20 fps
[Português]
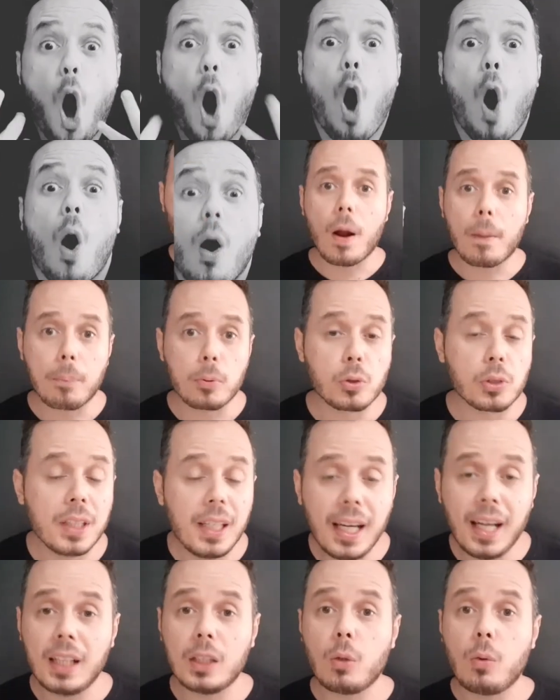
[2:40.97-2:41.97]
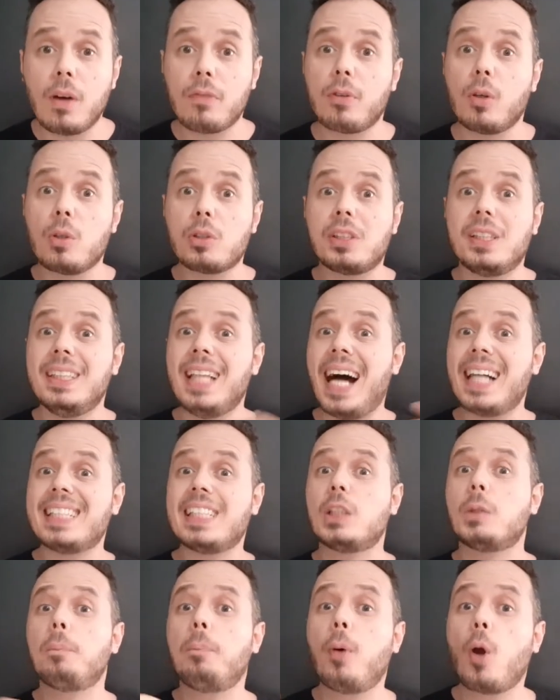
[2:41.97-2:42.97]
Corpos que andam a
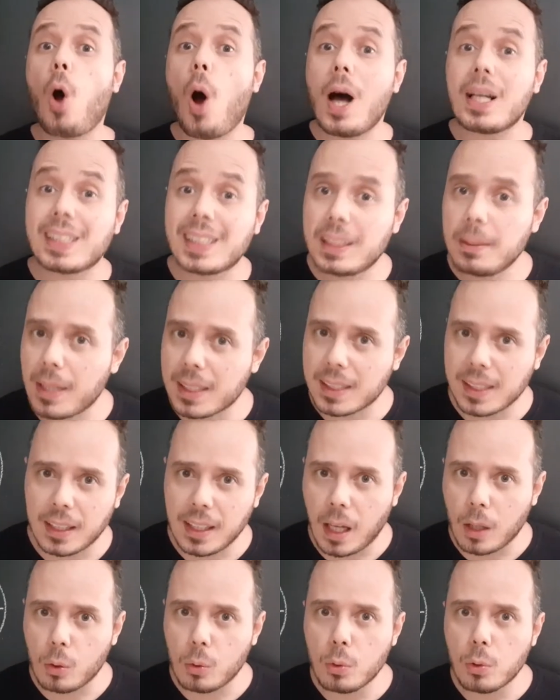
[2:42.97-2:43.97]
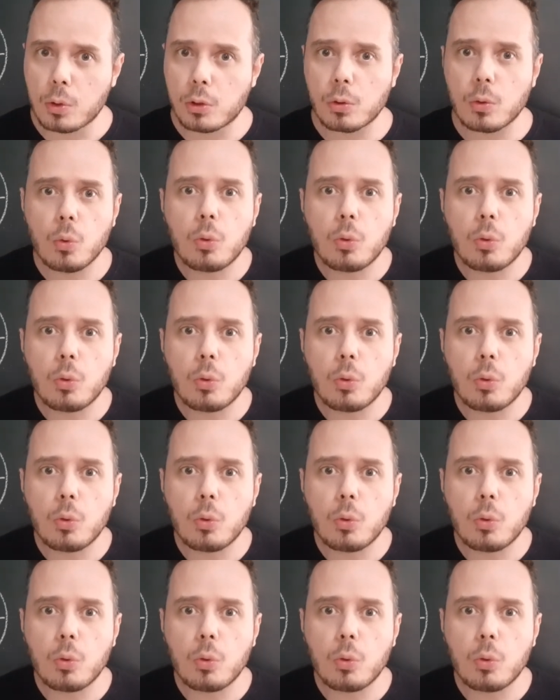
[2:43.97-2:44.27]
velocidades próximas à da luz,